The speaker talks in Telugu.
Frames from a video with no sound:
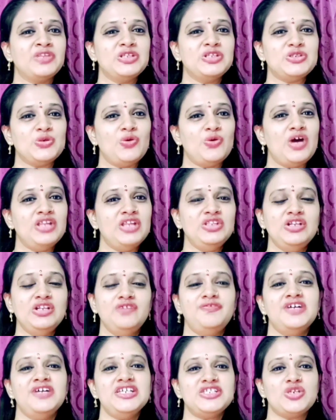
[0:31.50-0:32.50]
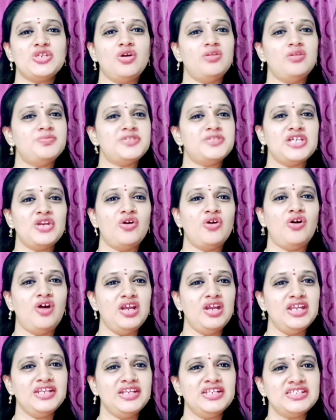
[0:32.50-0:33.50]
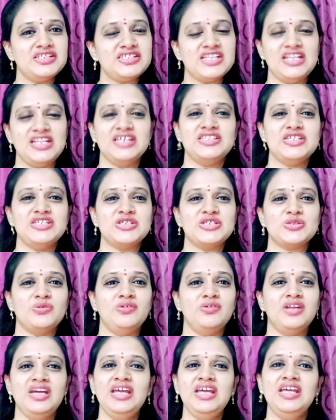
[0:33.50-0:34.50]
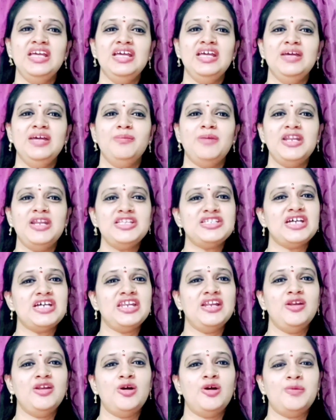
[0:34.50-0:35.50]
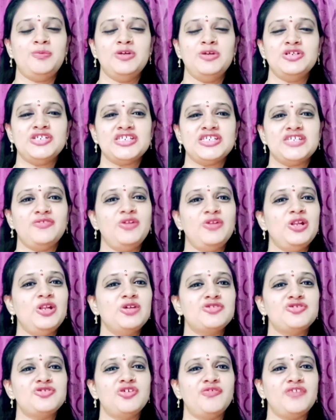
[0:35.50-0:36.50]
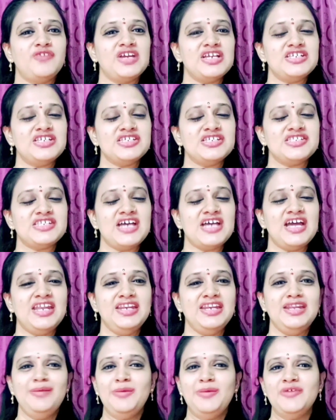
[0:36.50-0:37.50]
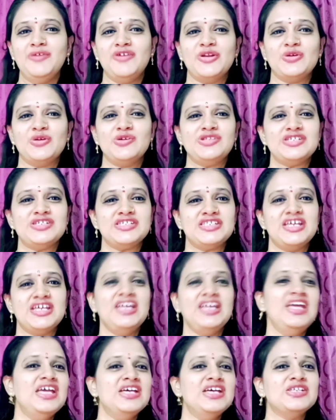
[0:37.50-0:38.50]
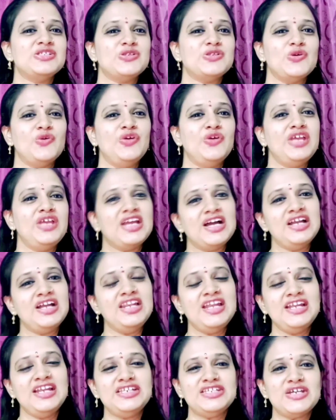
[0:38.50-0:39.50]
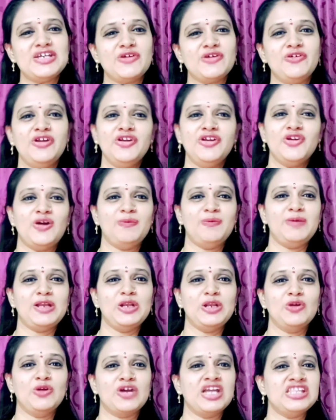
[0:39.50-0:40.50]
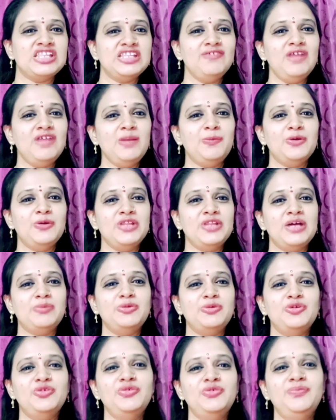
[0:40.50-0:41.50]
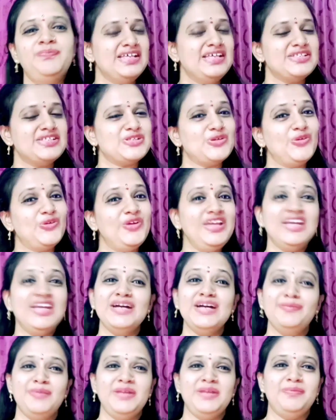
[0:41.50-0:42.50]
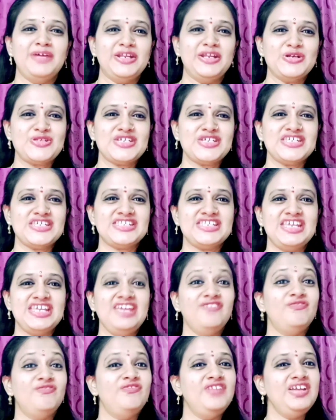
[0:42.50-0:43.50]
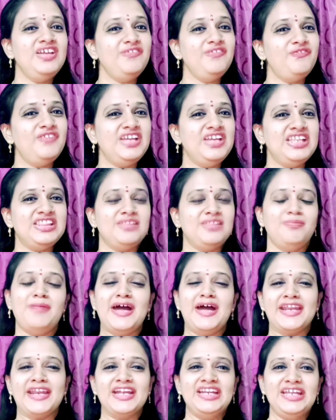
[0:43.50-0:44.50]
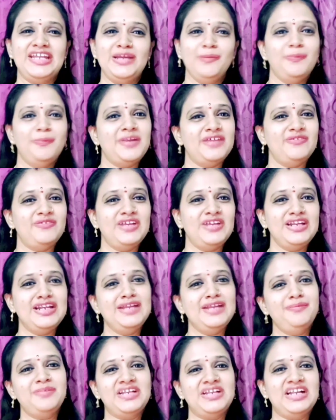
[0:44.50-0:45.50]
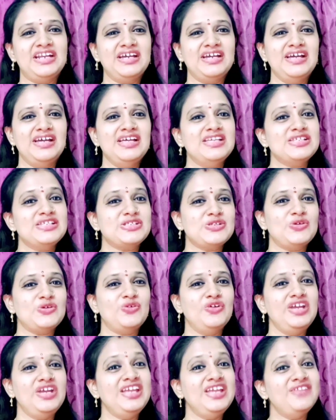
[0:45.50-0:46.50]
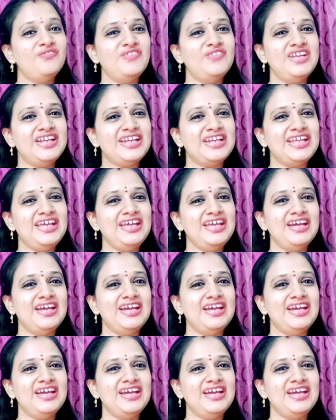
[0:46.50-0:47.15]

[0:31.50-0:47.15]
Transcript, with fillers: సో అందులో ఫస్ట్ ఆప్షన్ ఆన్ అన్నది సెలెక్ట్ చేసుకుంటే మన ఛానల్లో అప్లోడ్ చేసే వీడియోస్ నోటిఫికేషన్స్ అన్నీ మీ వరకు వచ్చేస్తాయి సో ఇక లేట్ చేయకుండా టాపిక్లోకి అయితే వెళ్ళిపోదాము సో ఈ కంపెనీ పేరు వచ్చేసి విన్ఫినిట్ మార్కెటింగ్ ప్రైవేట్ లిమిటెడ్ సో ఇన్ఫినిటీ